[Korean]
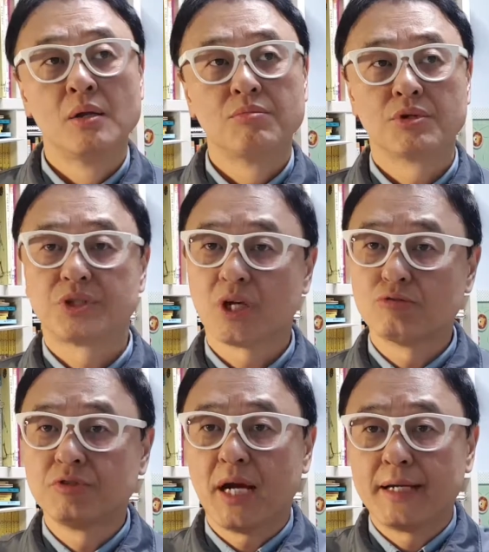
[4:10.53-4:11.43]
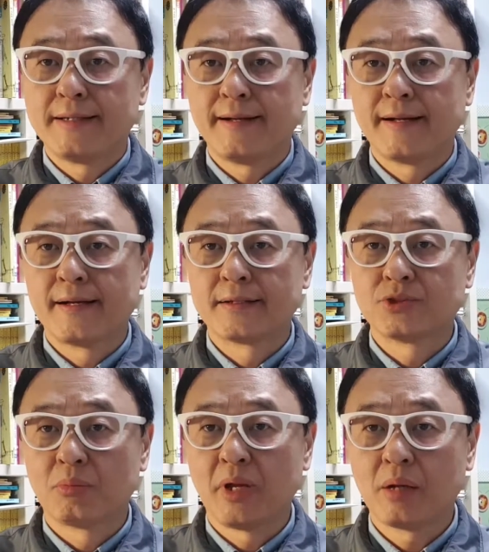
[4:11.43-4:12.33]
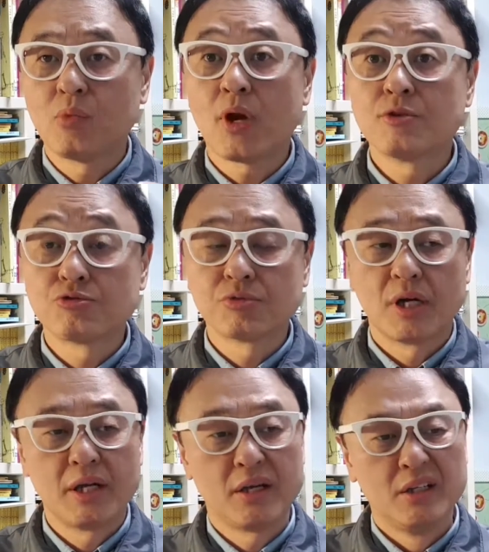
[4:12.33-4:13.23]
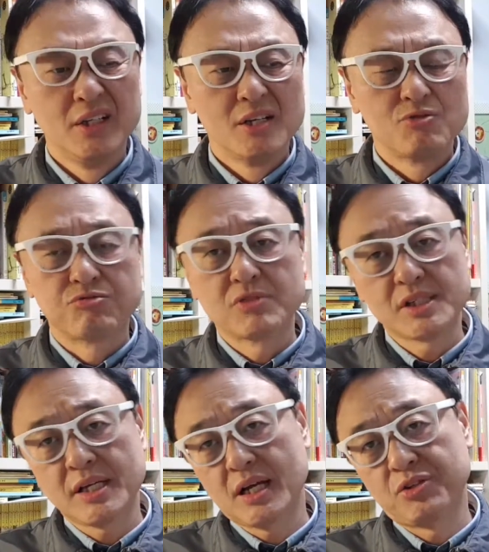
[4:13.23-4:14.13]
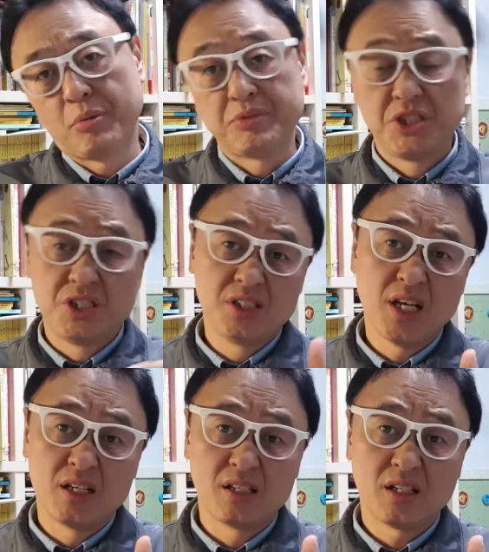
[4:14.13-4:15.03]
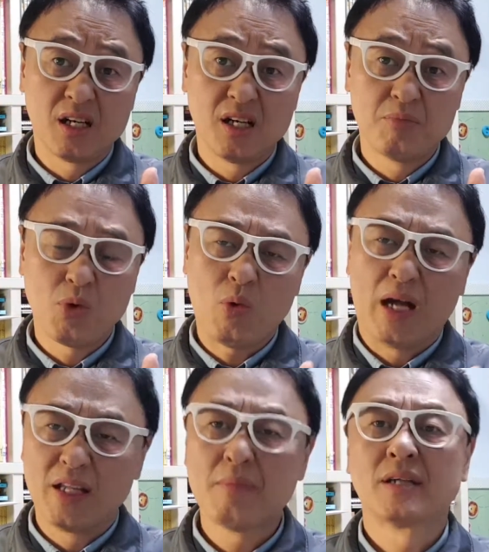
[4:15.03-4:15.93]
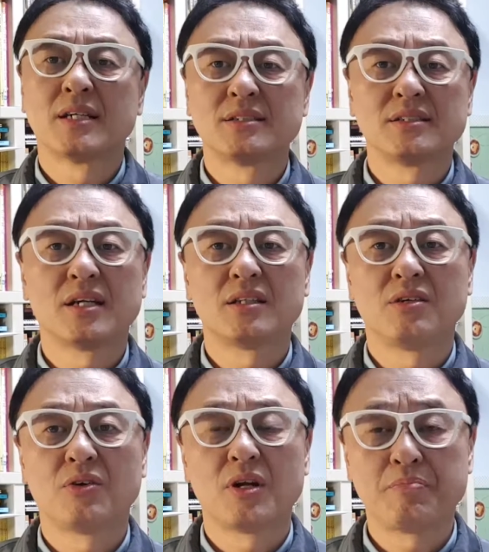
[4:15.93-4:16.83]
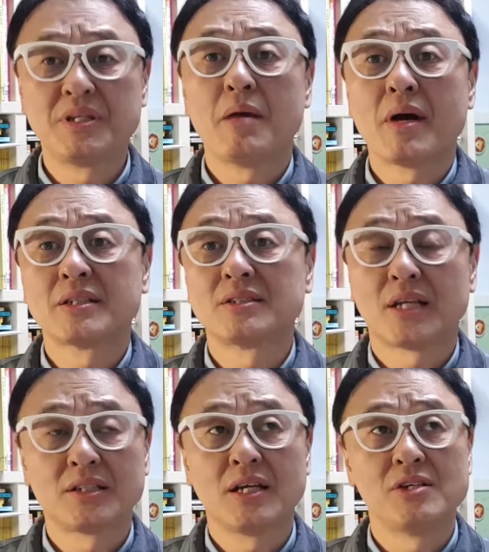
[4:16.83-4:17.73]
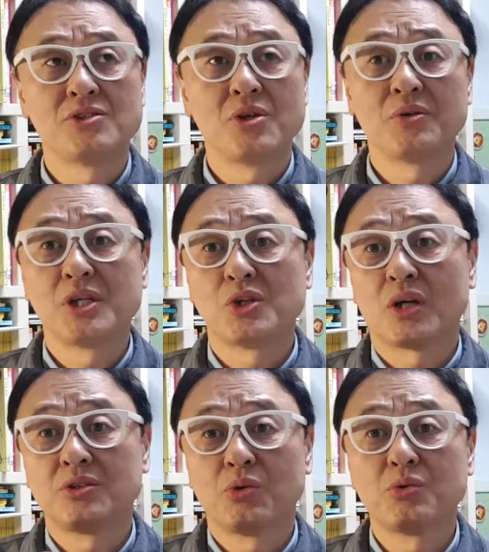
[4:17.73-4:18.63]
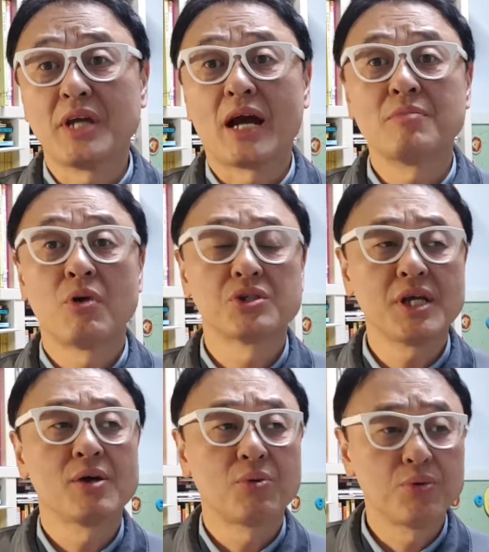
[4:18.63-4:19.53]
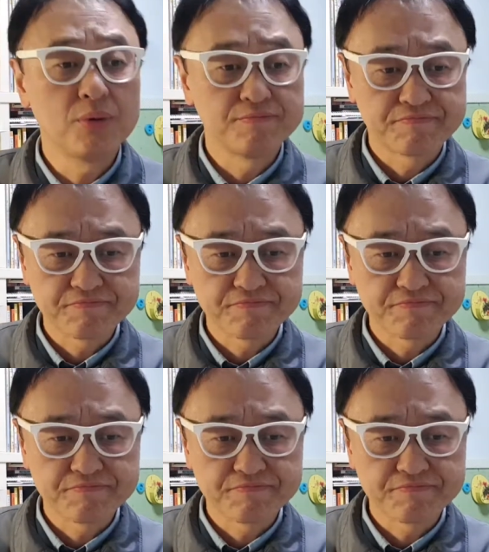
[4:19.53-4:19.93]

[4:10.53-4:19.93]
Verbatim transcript: 뭐 제가 우리 아이디랑 정말 행복한 순간에 누군가 차가 덮치지는 않을까? 뭐 과대망상증 같은 경우나 피해망상증 같은 게 있어요. 근데 저 같은 경우는 약을 먹지 않고도